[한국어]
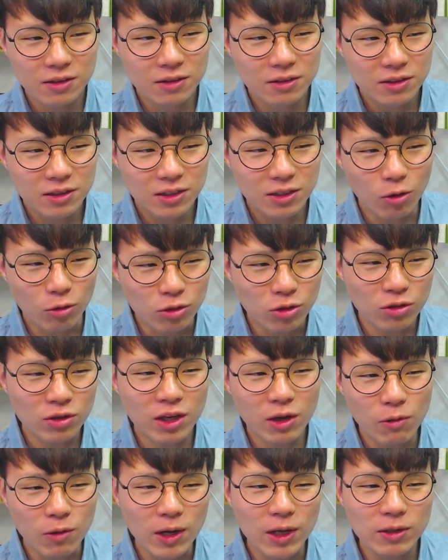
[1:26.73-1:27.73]
이 어떻게
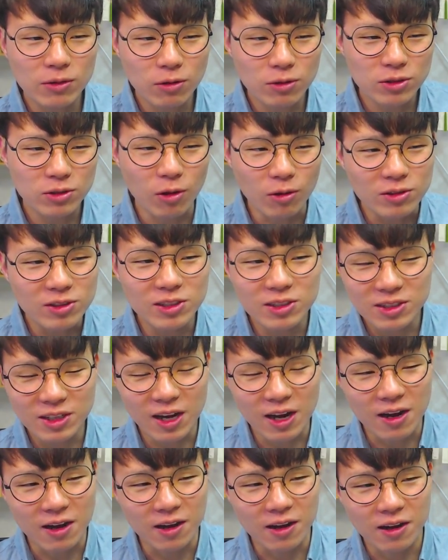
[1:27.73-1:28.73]
원하는 것을
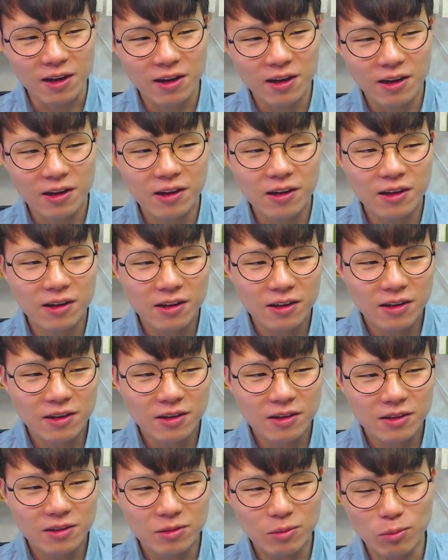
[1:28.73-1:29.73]
얻는가
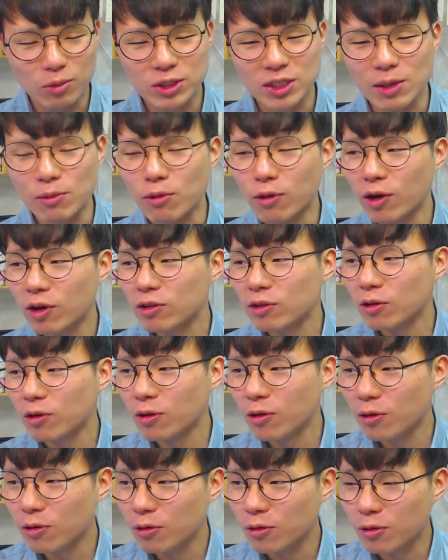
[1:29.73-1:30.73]
뭐
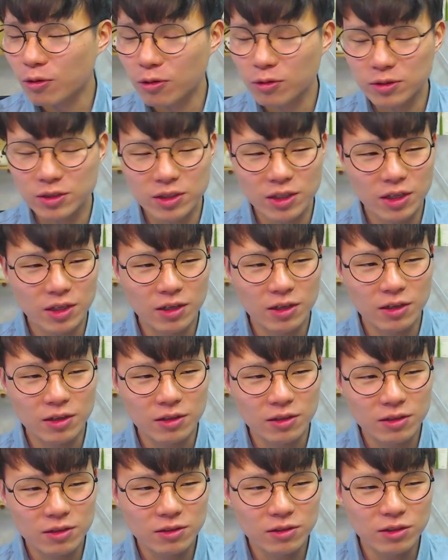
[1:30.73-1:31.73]
제목에서 이제
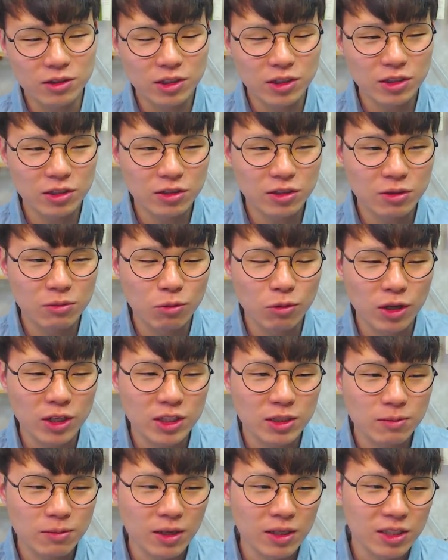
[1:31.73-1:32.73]
느끼실지
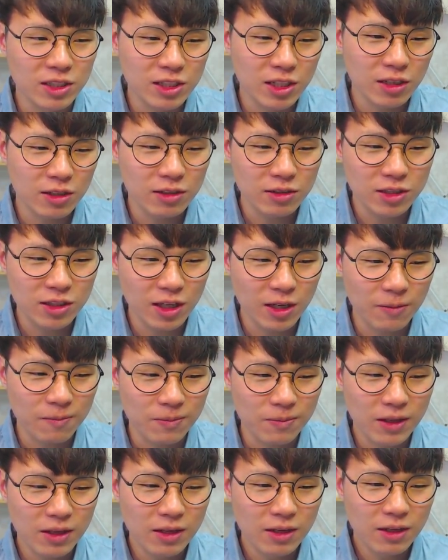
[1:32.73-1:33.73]
모르겠지만 이 책은 이제
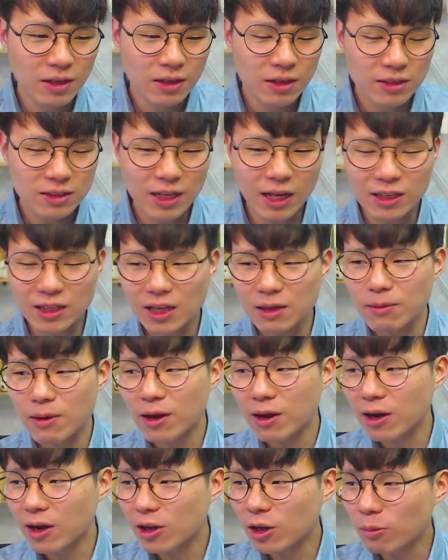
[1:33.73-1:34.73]

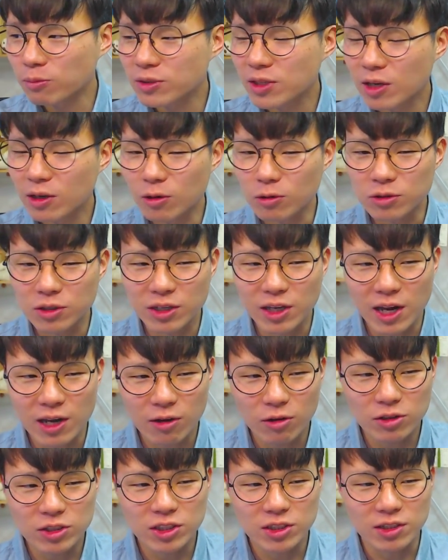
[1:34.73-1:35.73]
상대방과 협상을 어떻게 할
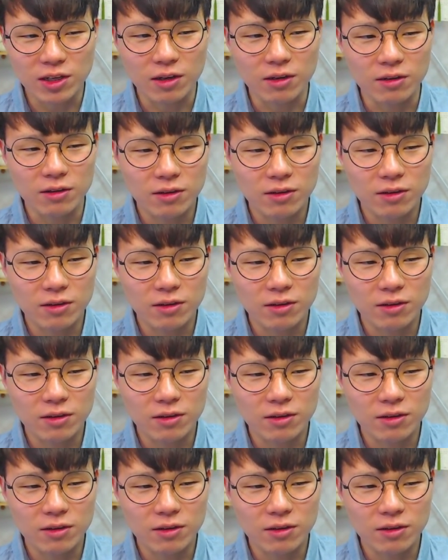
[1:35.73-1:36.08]
것인가